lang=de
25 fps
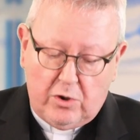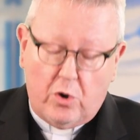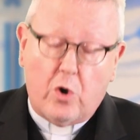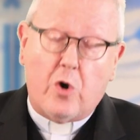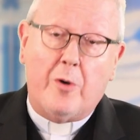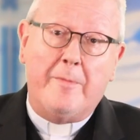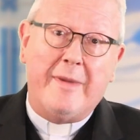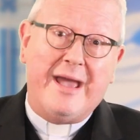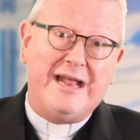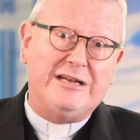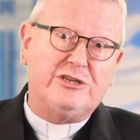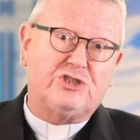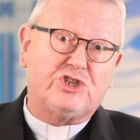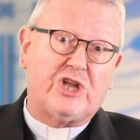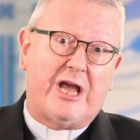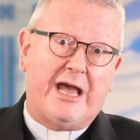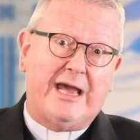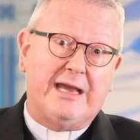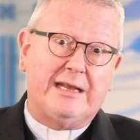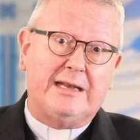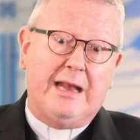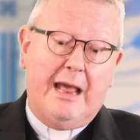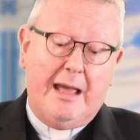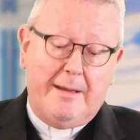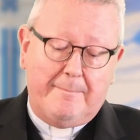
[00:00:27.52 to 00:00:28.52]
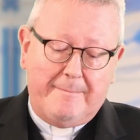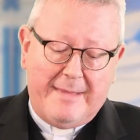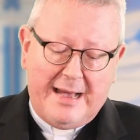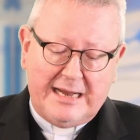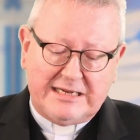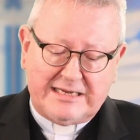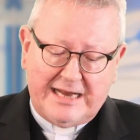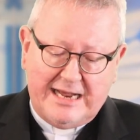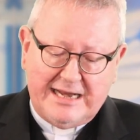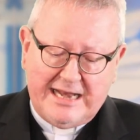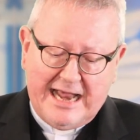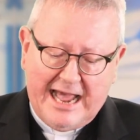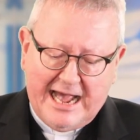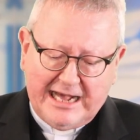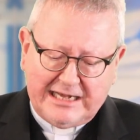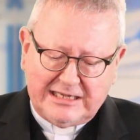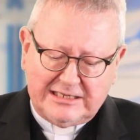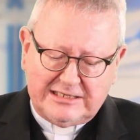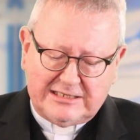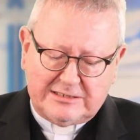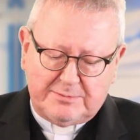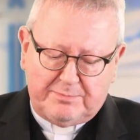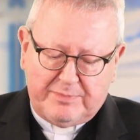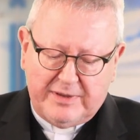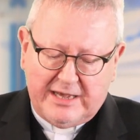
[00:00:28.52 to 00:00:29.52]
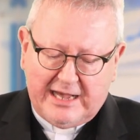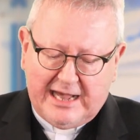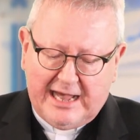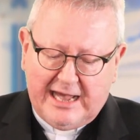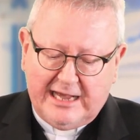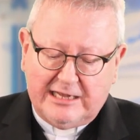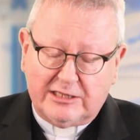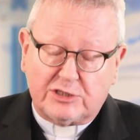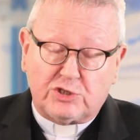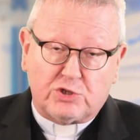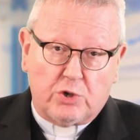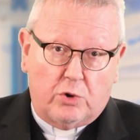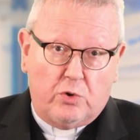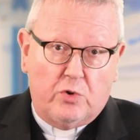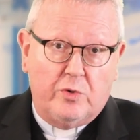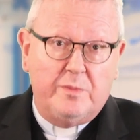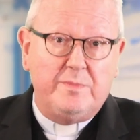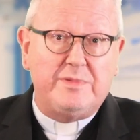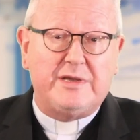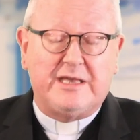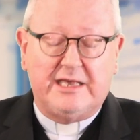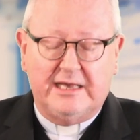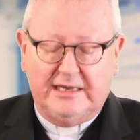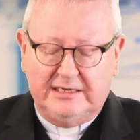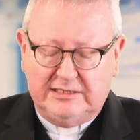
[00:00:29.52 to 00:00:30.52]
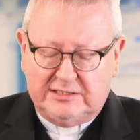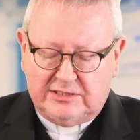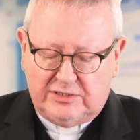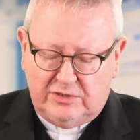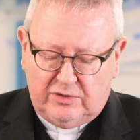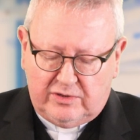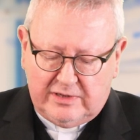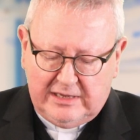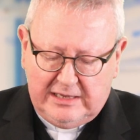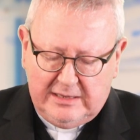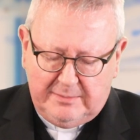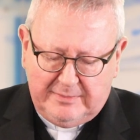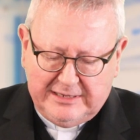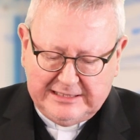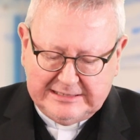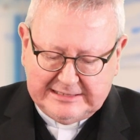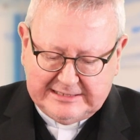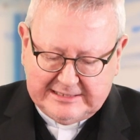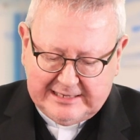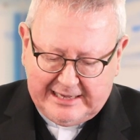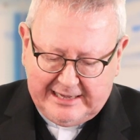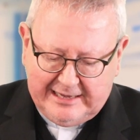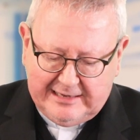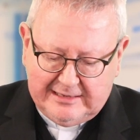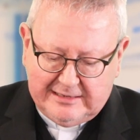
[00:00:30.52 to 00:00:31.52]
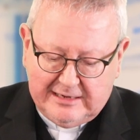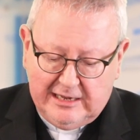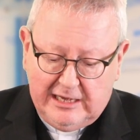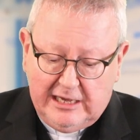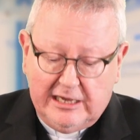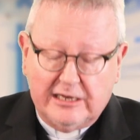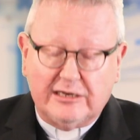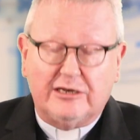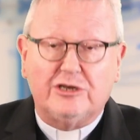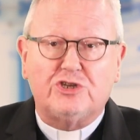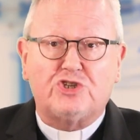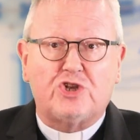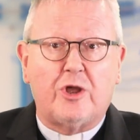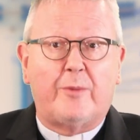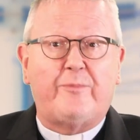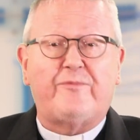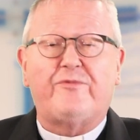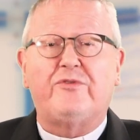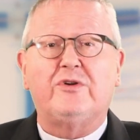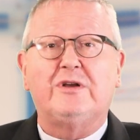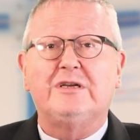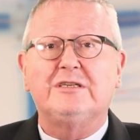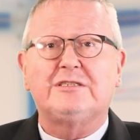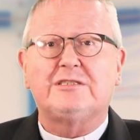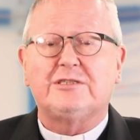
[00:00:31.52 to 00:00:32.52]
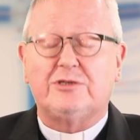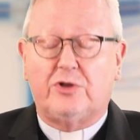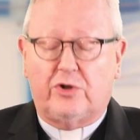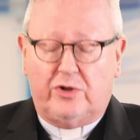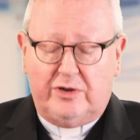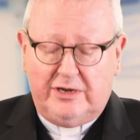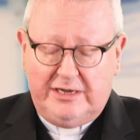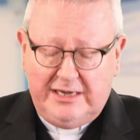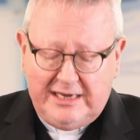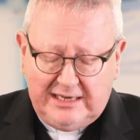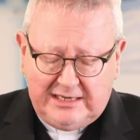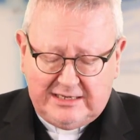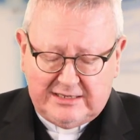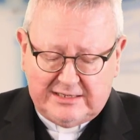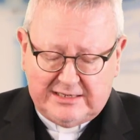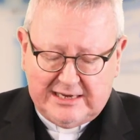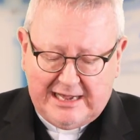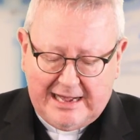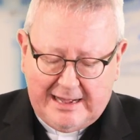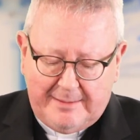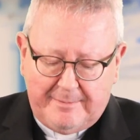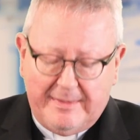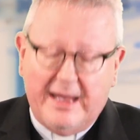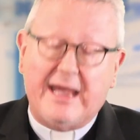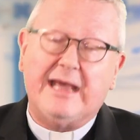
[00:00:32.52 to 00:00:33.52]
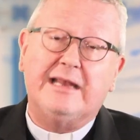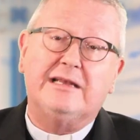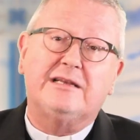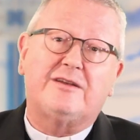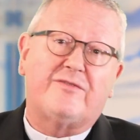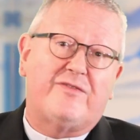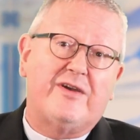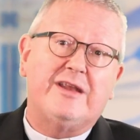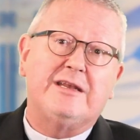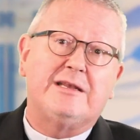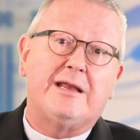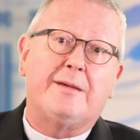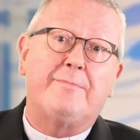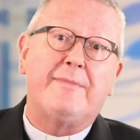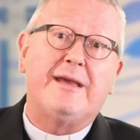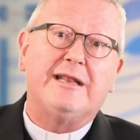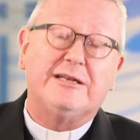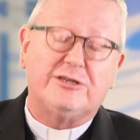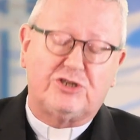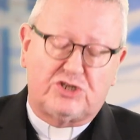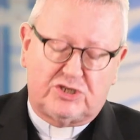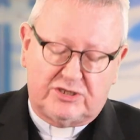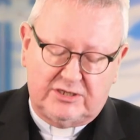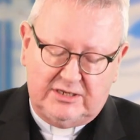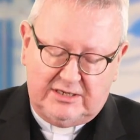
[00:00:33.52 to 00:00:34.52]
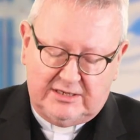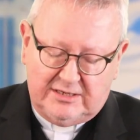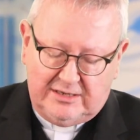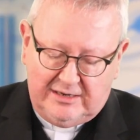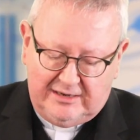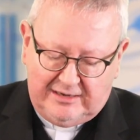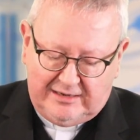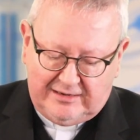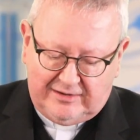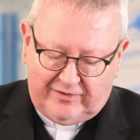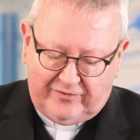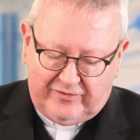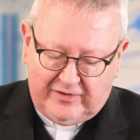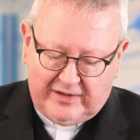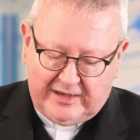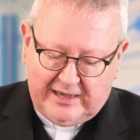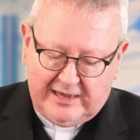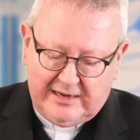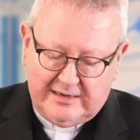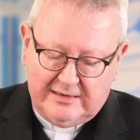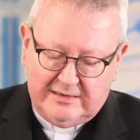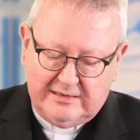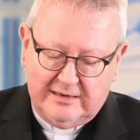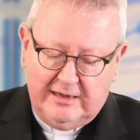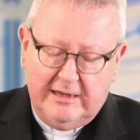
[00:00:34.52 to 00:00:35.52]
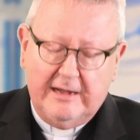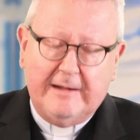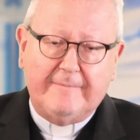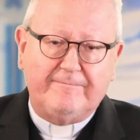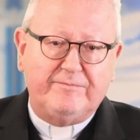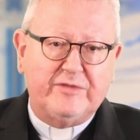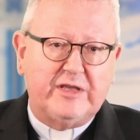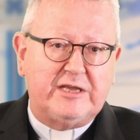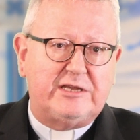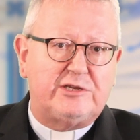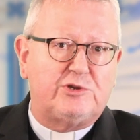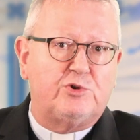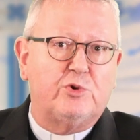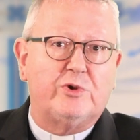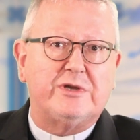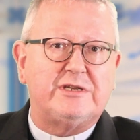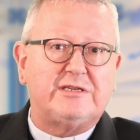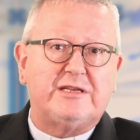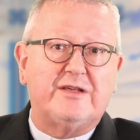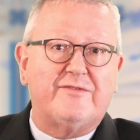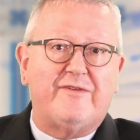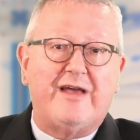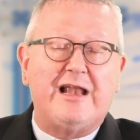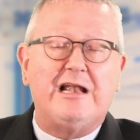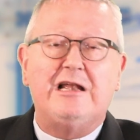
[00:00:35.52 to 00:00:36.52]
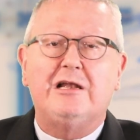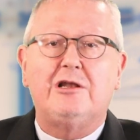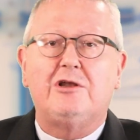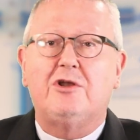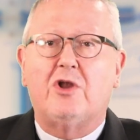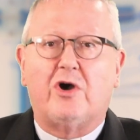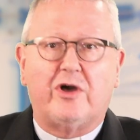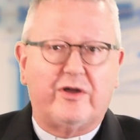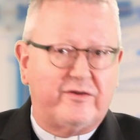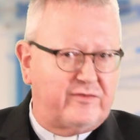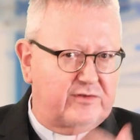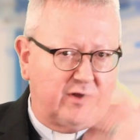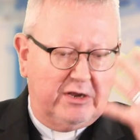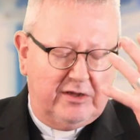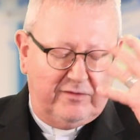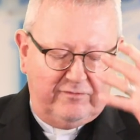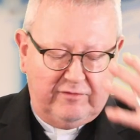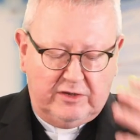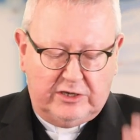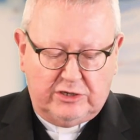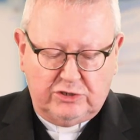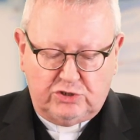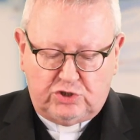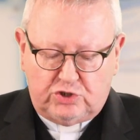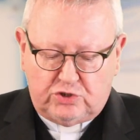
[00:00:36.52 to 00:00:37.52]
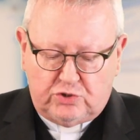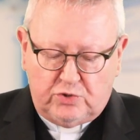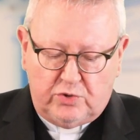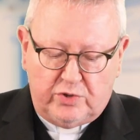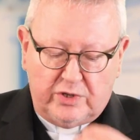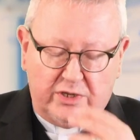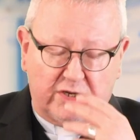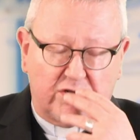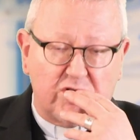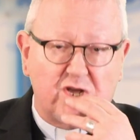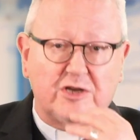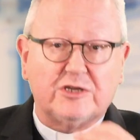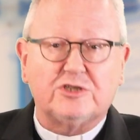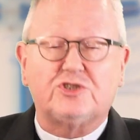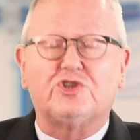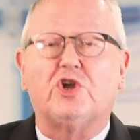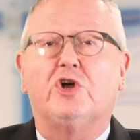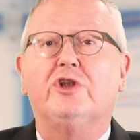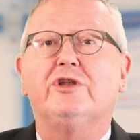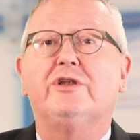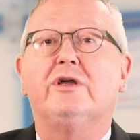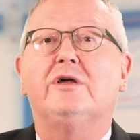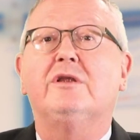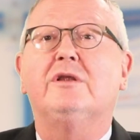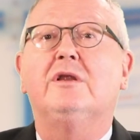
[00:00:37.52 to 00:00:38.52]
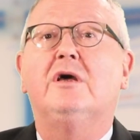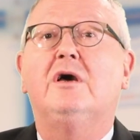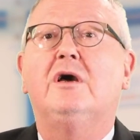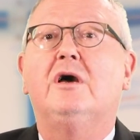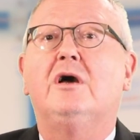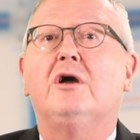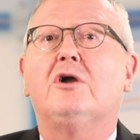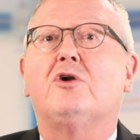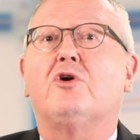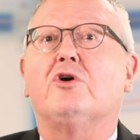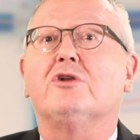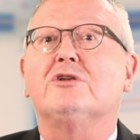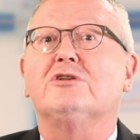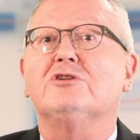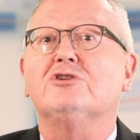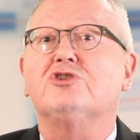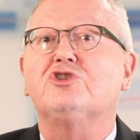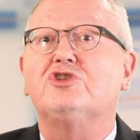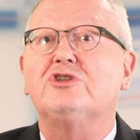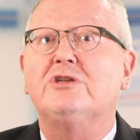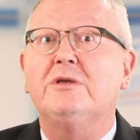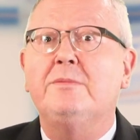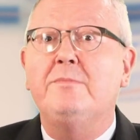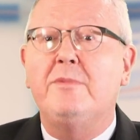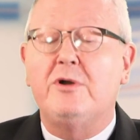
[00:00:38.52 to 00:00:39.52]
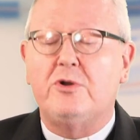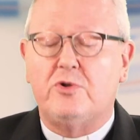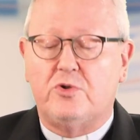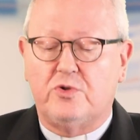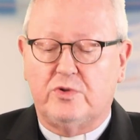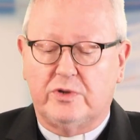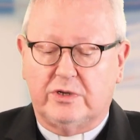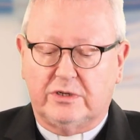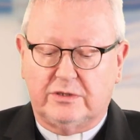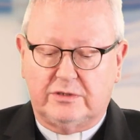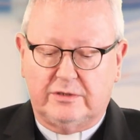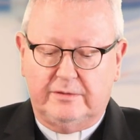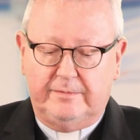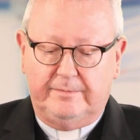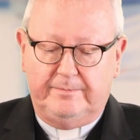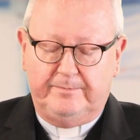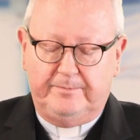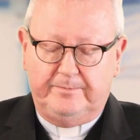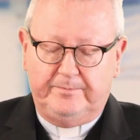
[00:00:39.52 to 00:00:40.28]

O Menschheit, mach dein Herz bereit. Zur Umkehr ist noch immer Zeit. Die Schöpfung ist noch nicht am End, wenn der Mensch sich nicht verrennt, nicht durch die Welt läuft wie gestört, sondern Gottes Stimme hört.